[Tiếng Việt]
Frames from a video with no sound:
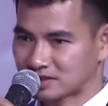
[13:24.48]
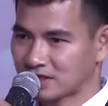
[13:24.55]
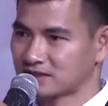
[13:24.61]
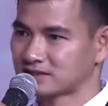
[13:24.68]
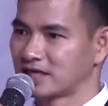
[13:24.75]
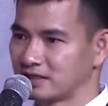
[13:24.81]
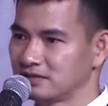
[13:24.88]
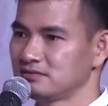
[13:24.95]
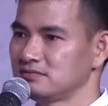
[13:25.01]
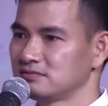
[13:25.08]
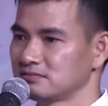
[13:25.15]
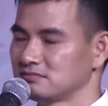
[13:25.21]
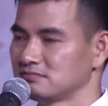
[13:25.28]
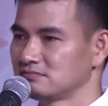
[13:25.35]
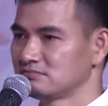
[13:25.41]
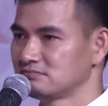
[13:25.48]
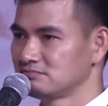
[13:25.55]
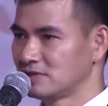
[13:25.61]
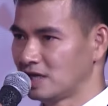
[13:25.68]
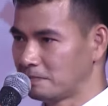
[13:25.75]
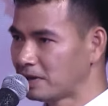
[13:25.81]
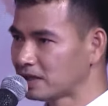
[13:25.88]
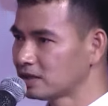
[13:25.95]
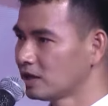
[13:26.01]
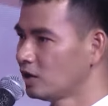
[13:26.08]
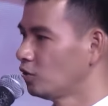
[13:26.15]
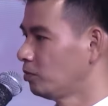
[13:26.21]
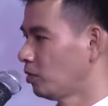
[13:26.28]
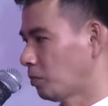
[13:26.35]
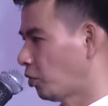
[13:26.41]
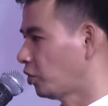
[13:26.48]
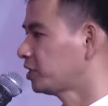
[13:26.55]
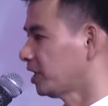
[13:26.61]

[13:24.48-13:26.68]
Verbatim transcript: chắc chắn để bắt đầu một mối